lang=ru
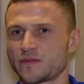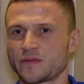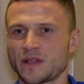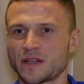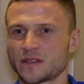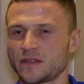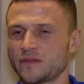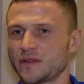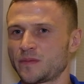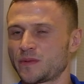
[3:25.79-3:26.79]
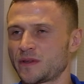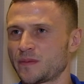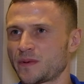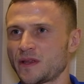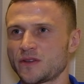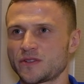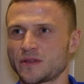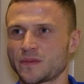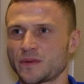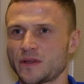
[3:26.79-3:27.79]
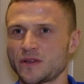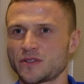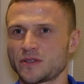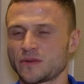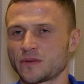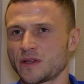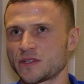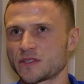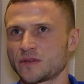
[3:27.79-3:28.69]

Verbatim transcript: фланговые, под нападающие, нападающие на наши,